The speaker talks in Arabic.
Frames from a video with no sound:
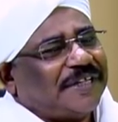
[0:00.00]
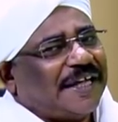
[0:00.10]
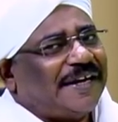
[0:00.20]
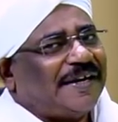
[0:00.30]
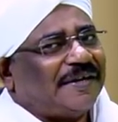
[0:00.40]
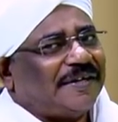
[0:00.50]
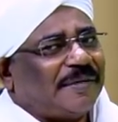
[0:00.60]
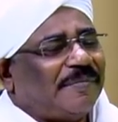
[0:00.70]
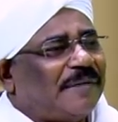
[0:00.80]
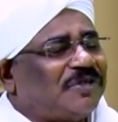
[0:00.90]
دخلنا
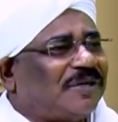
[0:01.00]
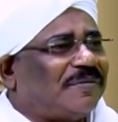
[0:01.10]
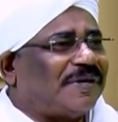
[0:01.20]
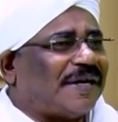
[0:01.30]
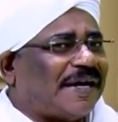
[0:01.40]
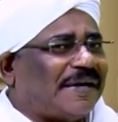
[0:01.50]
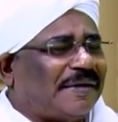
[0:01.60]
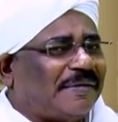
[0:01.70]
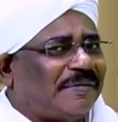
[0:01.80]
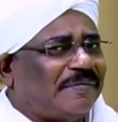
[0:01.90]
ضربنا أمثلة
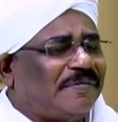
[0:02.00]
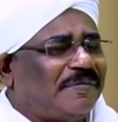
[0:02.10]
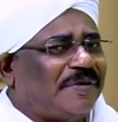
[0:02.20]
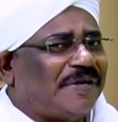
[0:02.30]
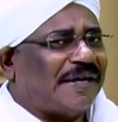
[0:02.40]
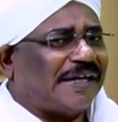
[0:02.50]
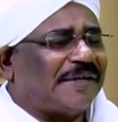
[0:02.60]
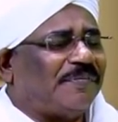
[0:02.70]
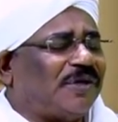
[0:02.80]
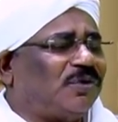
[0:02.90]
يعني
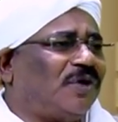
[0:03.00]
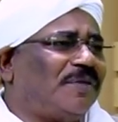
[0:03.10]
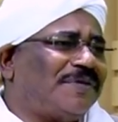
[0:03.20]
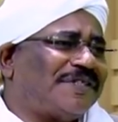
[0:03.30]
عدد من الدول